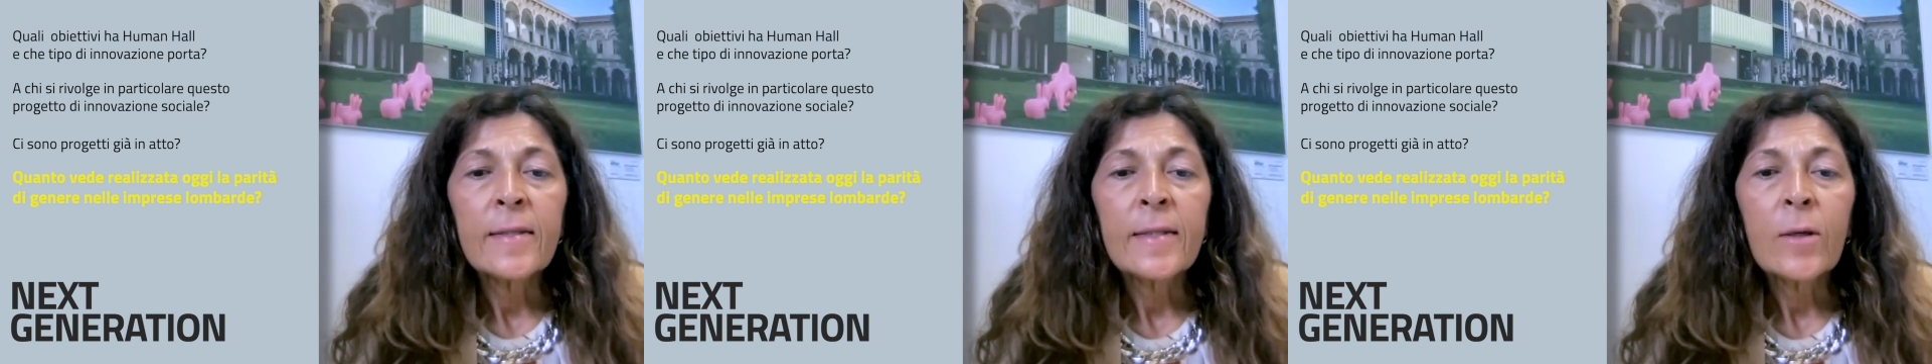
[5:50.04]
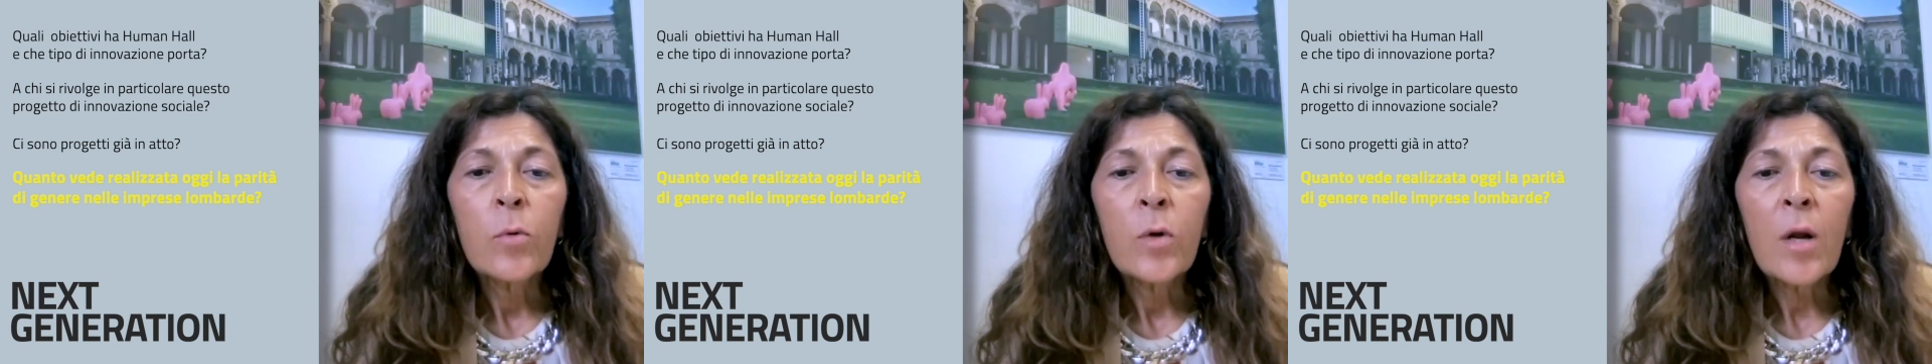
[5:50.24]

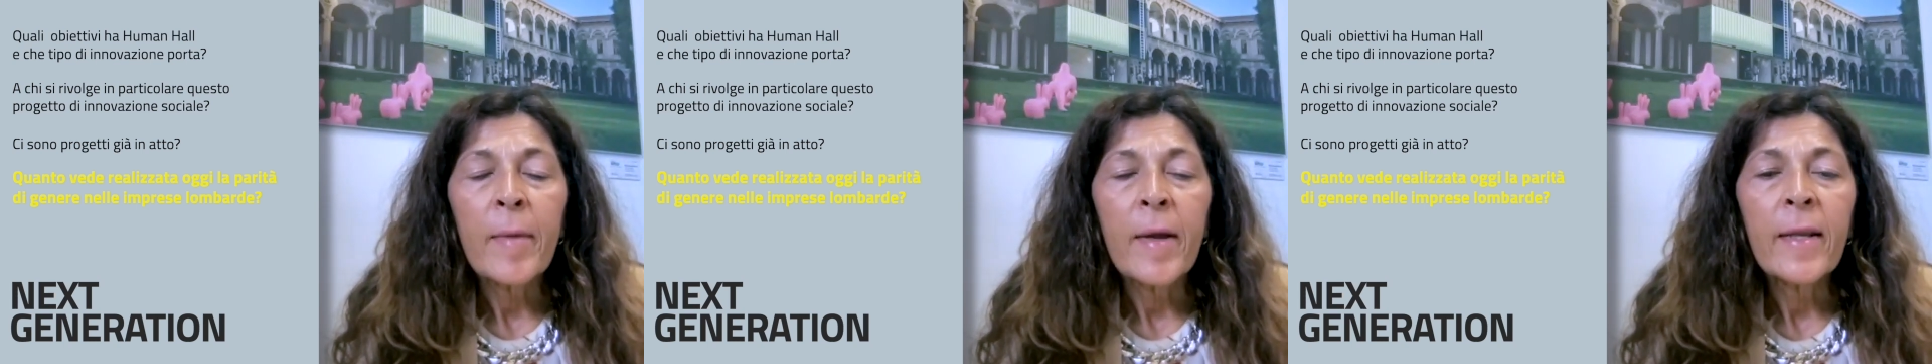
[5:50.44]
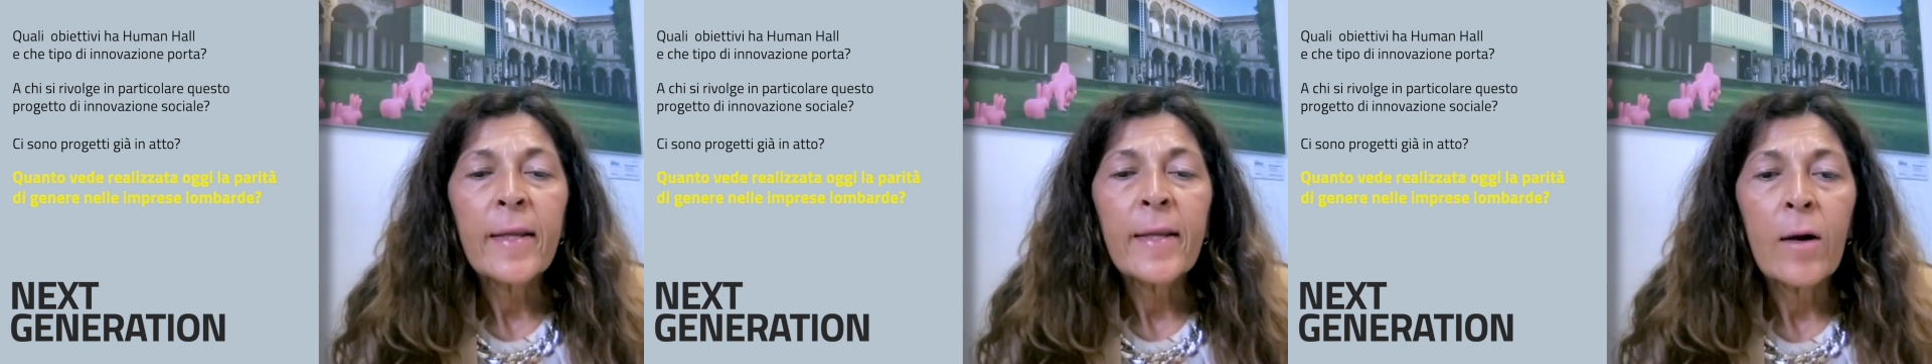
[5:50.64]

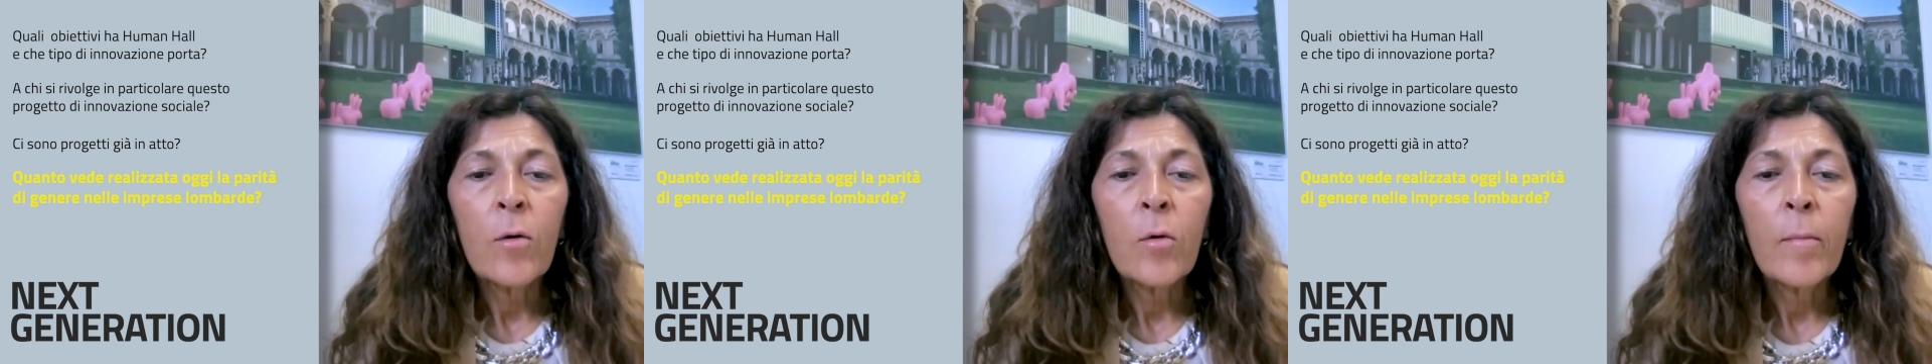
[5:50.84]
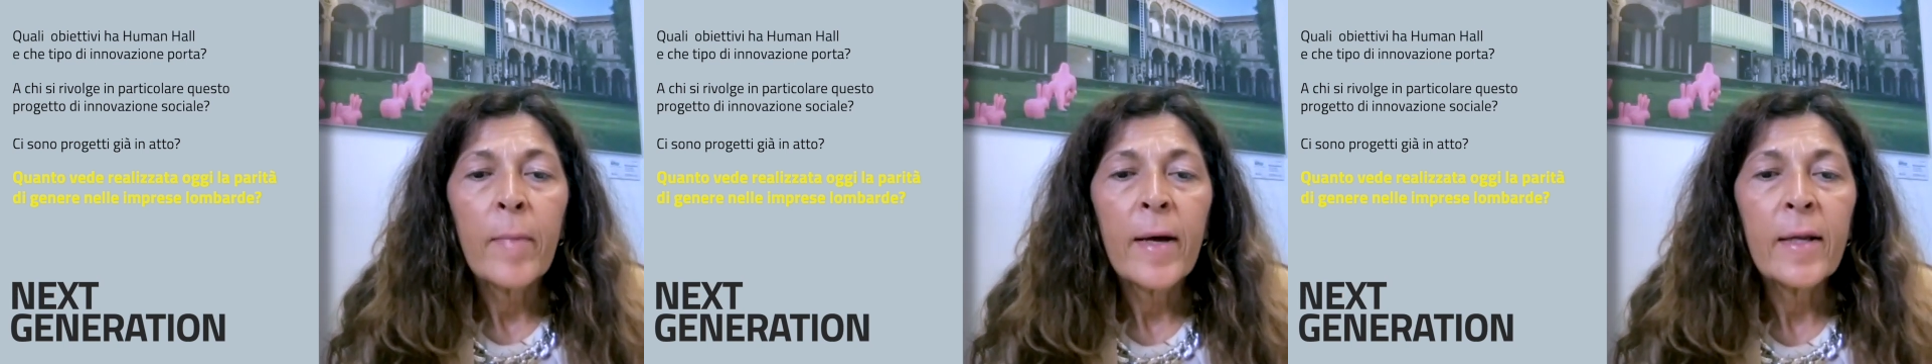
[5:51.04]
sicuramente la
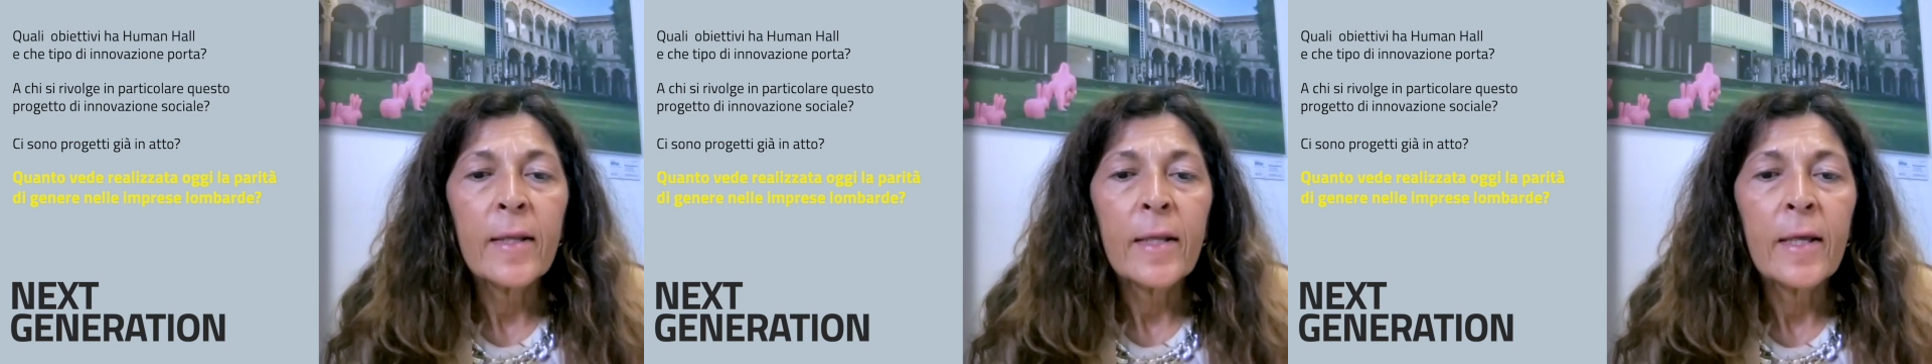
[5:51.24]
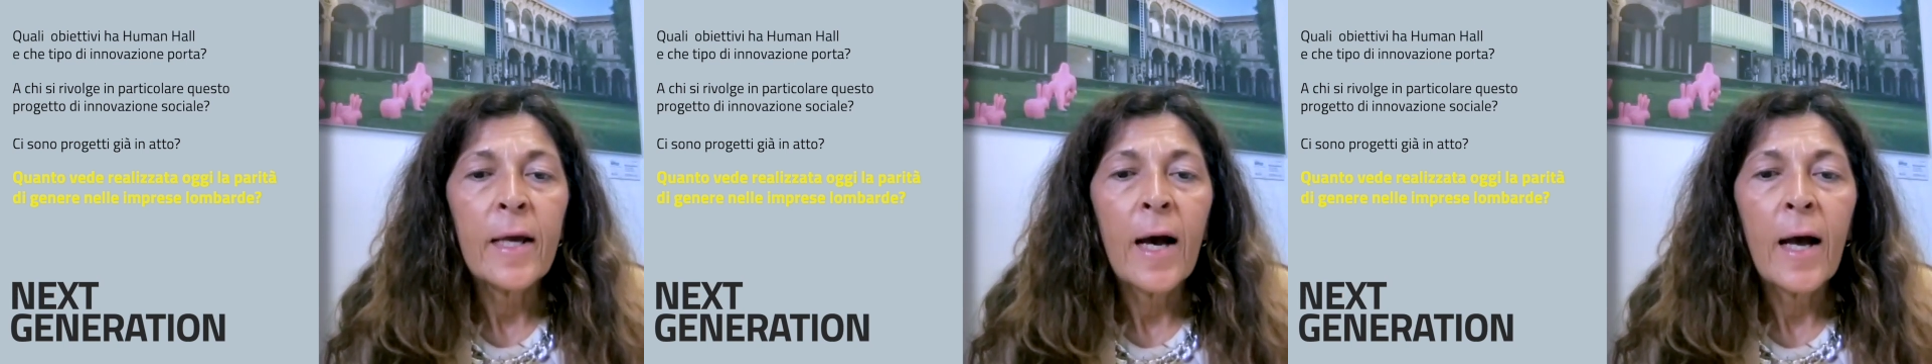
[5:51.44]

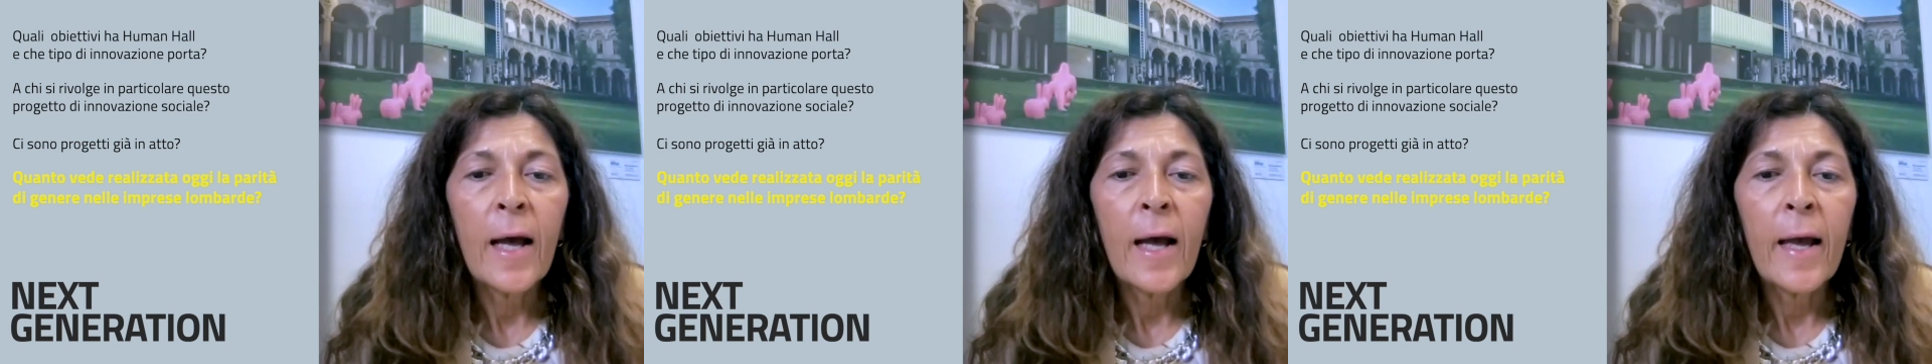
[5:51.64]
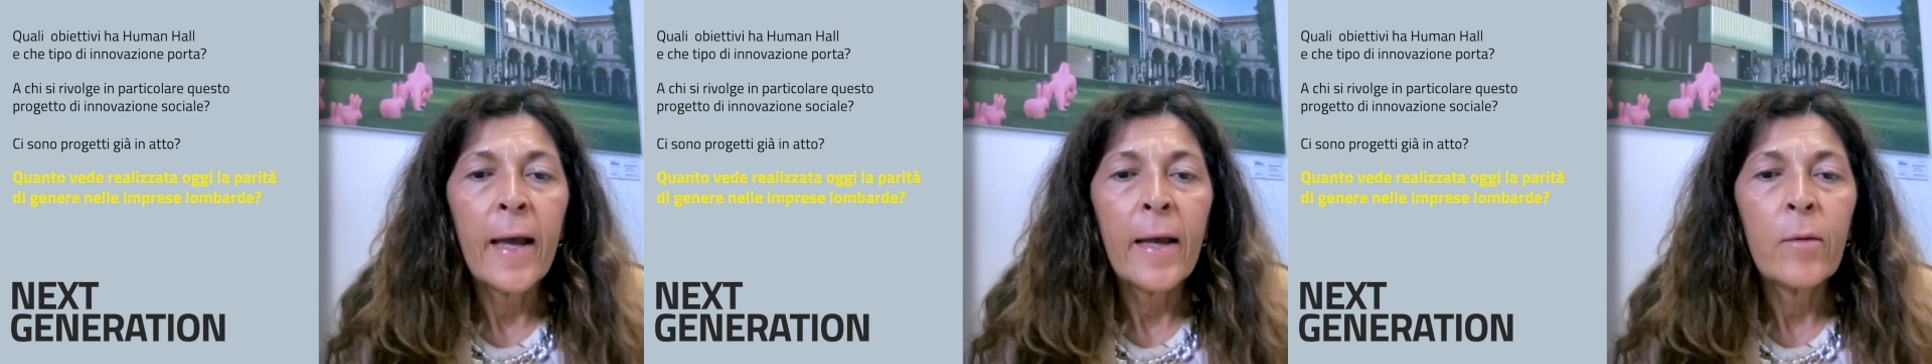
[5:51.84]
Lombardia
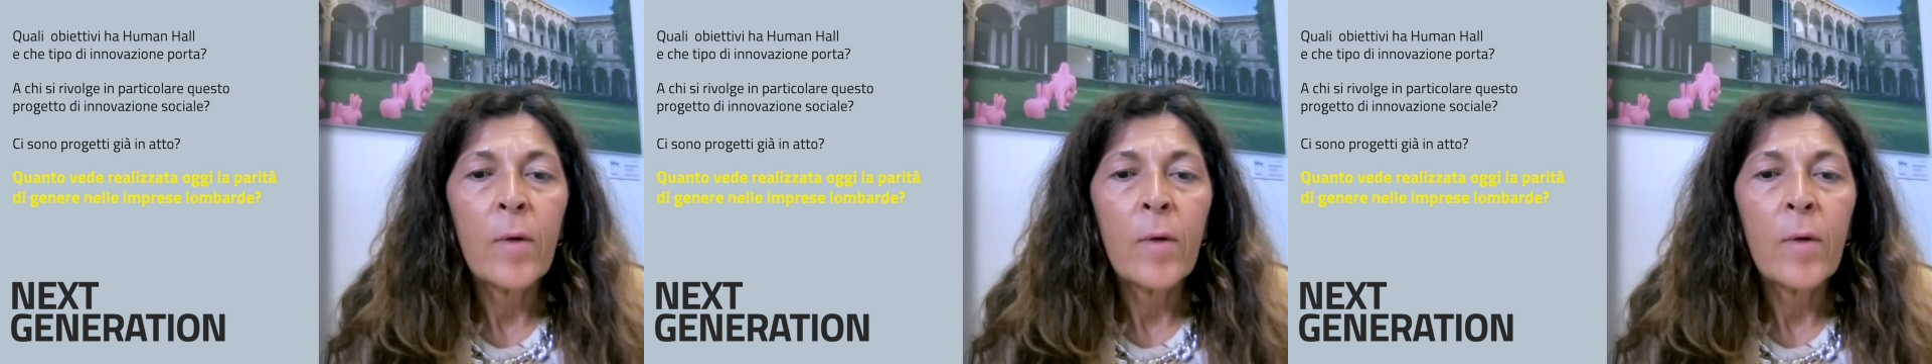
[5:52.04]
è